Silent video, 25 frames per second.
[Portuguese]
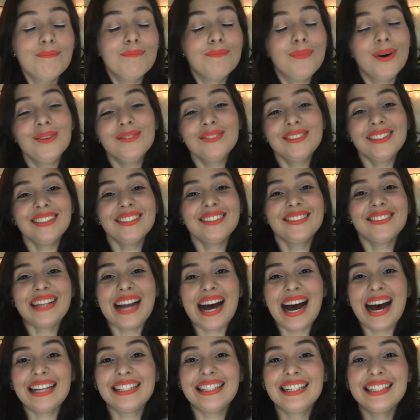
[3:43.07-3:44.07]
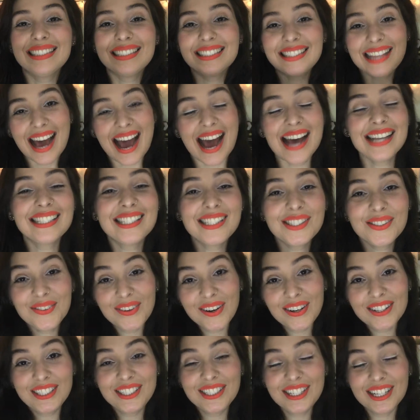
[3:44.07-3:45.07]
Bom, censuradas, essas
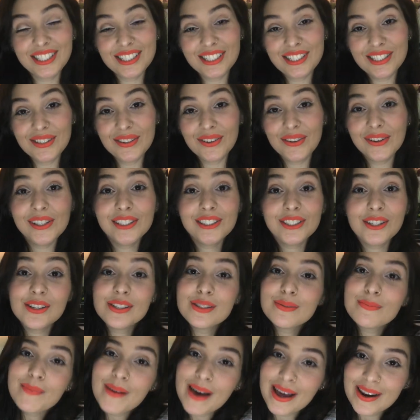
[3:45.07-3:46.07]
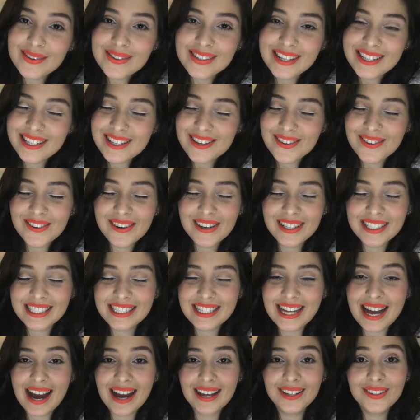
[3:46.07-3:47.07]
foram as dicas de hoje. Eu espero que vocês tenham
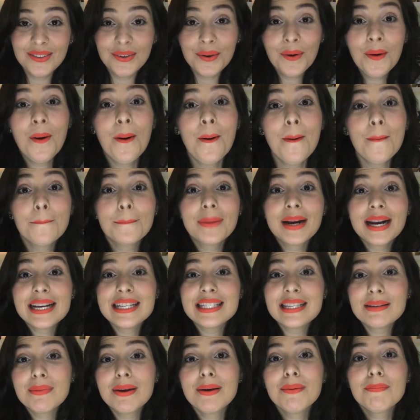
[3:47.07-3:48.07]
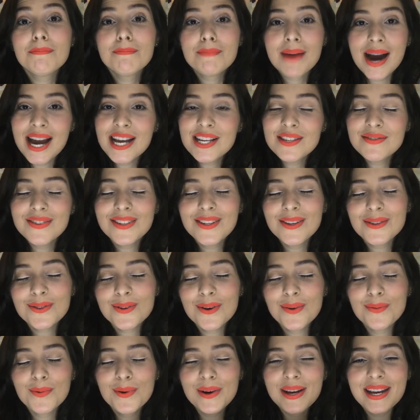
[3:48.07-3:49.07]
gostado. Para receber mais vídeos
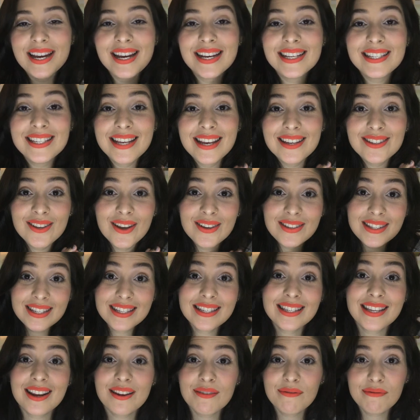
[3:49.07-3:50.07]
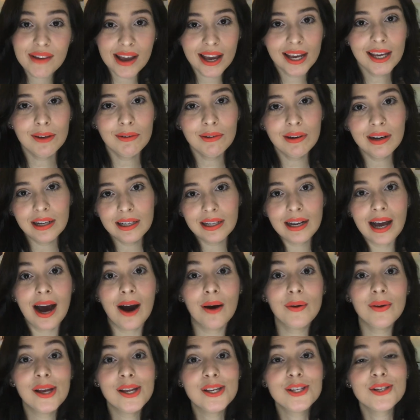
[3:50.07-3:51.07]
como esse, é só se inscrever aqui no
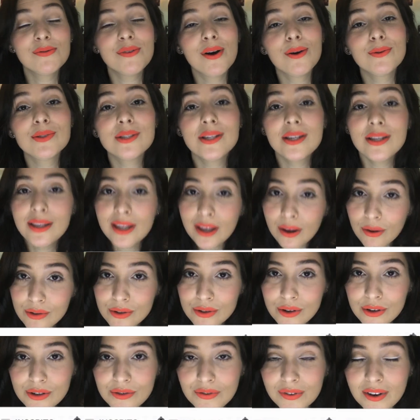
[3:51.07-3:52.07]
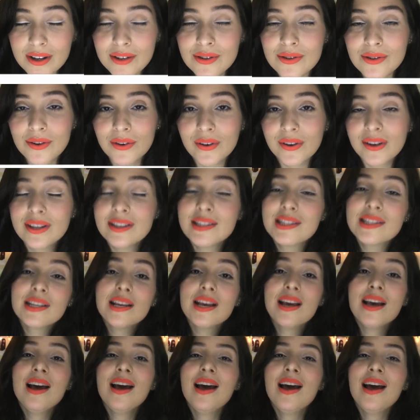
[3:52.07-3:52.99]
canal e ativar o sininho as notificações.